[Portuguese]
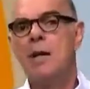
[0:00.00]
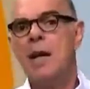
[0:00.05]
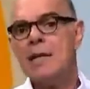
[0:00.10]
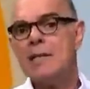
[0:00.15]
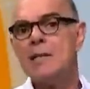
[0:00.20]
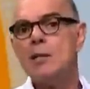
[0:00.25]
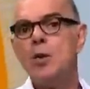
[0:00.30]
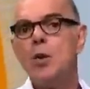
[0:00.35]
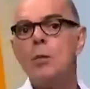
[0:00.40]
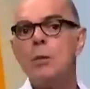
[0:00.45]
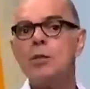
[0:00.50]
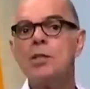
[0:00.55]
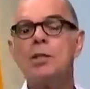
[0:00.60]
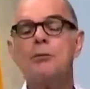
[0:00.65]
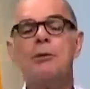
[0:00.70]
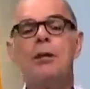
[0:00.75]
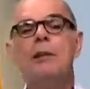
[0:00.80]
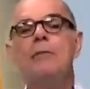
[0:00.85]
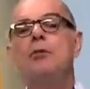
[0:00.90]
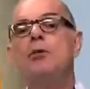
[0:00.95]
Assim como a
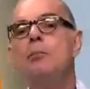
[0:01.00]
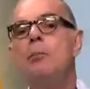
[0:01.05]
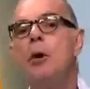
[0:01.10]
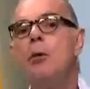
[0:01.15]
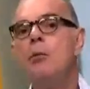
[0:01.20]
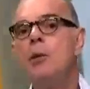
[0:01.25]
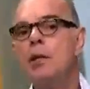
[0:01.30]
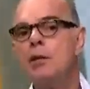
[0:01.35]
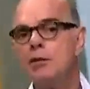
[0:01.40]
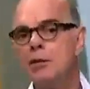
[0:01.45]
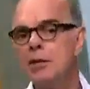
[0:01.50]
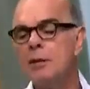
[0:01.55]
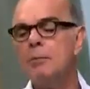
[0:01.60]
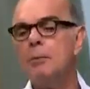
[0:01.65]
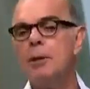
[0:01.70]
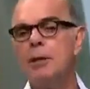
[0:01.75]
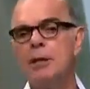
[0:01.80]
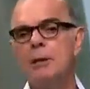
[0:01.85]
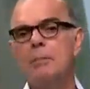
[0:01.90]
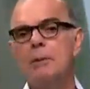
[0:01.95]
gente falava do Palmeiras na
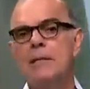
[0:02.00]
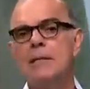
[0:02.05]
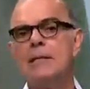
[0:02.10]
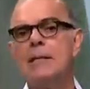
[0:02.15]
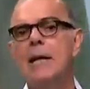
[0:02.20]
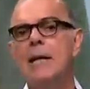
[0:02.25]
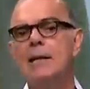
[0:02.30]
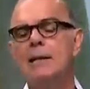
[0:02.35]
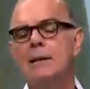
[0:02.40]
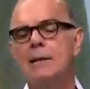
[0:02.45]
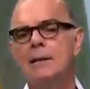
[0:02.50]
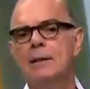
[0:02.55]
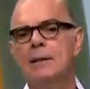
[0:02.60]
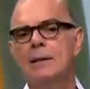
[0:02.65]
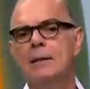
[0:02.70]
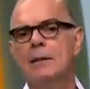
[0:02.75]
temporada passada.